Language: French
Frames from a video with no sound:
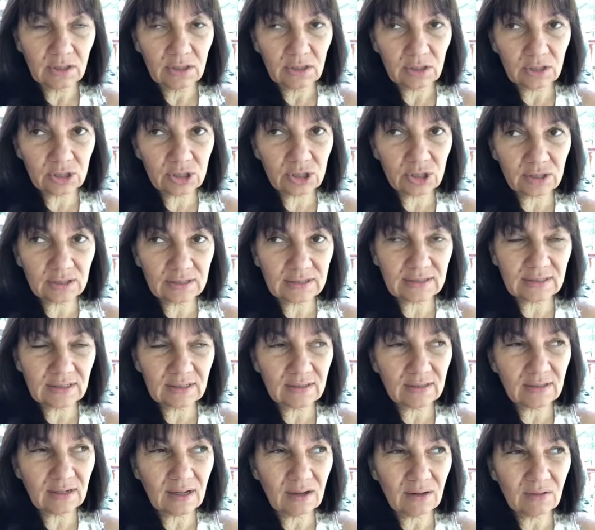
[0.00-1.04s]
là, je ressens
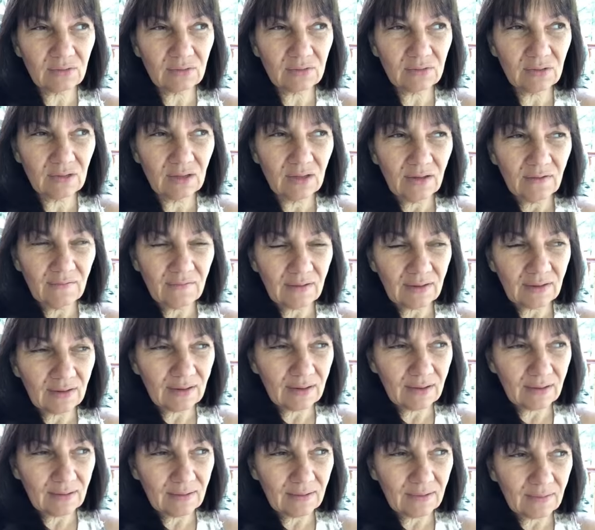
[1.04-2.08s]
de la honte.
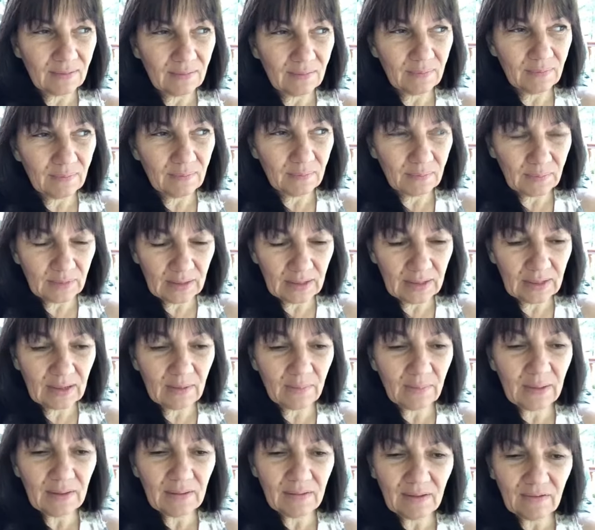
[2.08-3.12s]
Puis d'être
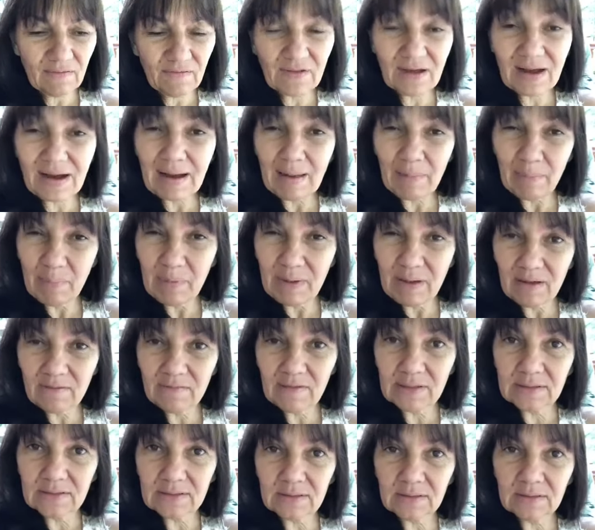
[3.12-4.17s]
capable de faire la paix
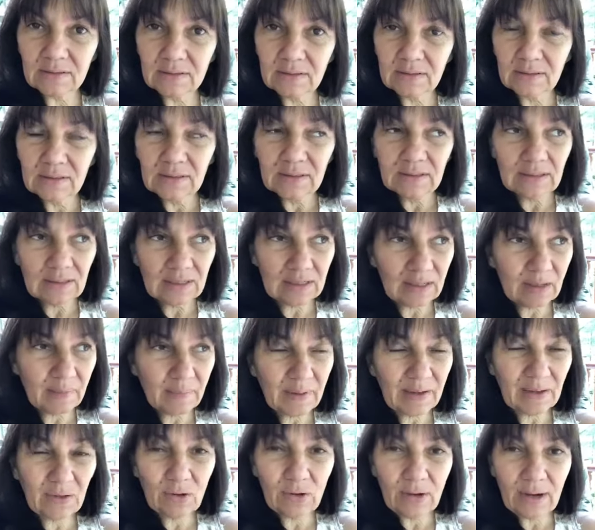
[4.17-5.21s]
avec ça, d'être
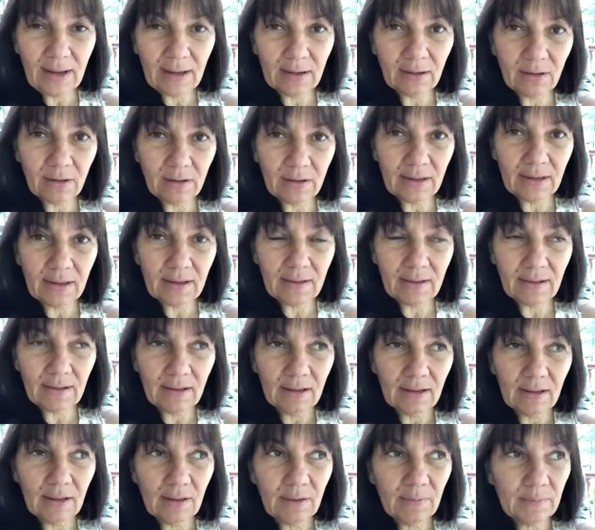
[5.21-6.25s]
capable de l'accueillir,
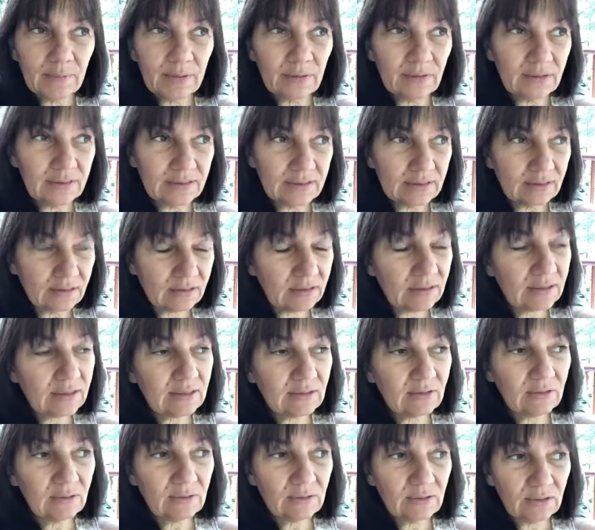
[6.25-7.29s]
puis de dire, OK,
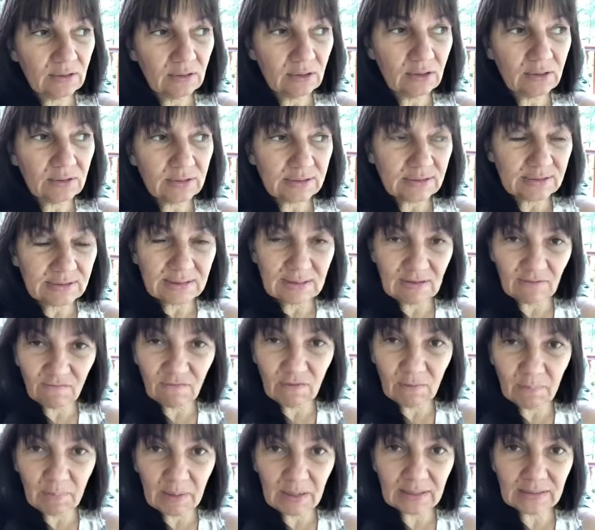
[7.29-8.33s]
là, ça
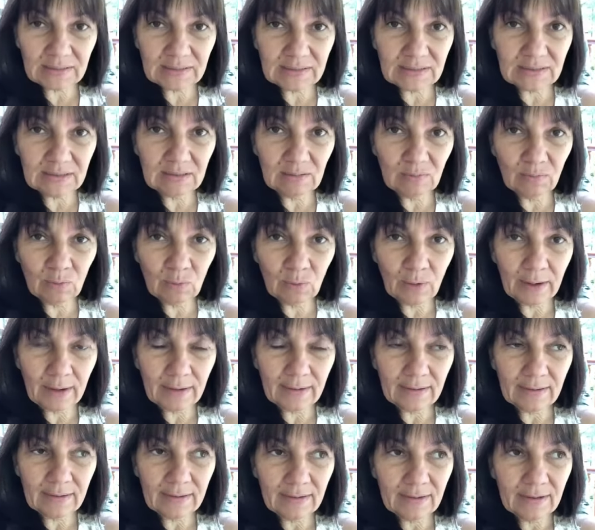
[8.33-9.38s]
fait partie de moi,
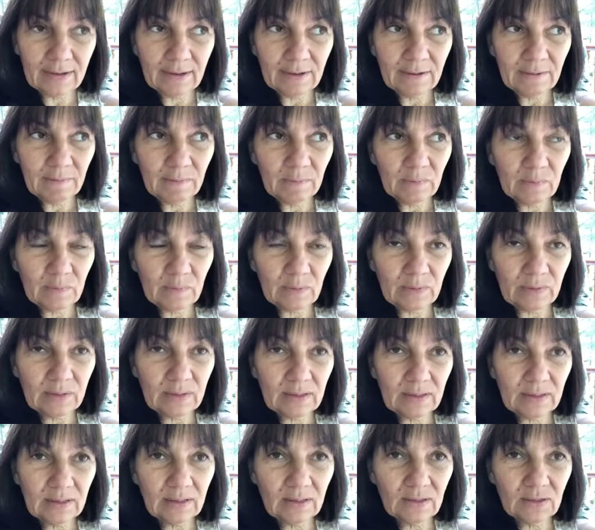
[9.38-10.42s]

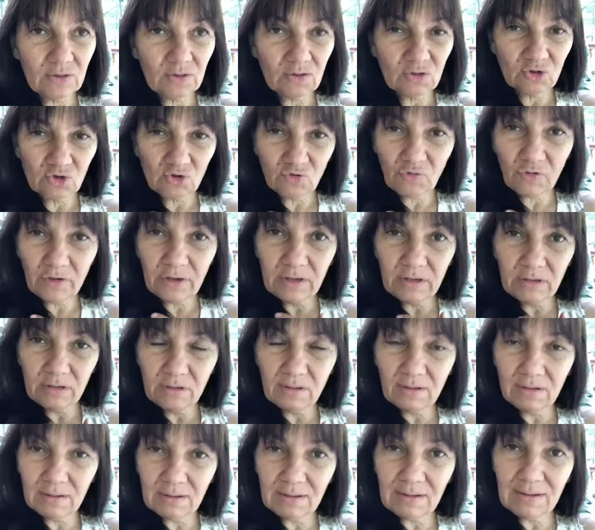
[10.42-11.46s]
puis je vais lui
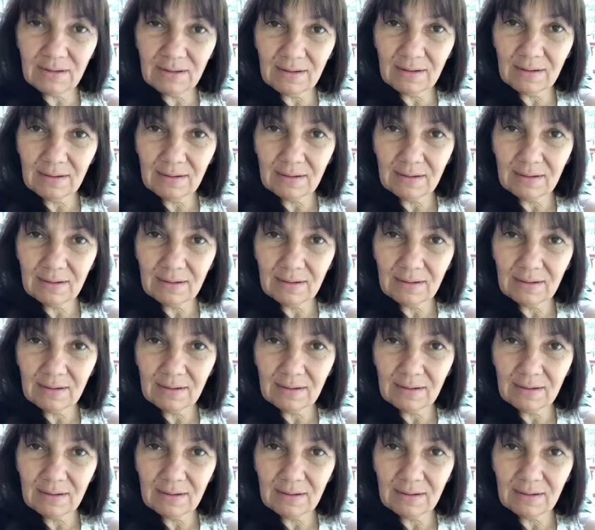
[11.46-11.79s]
donner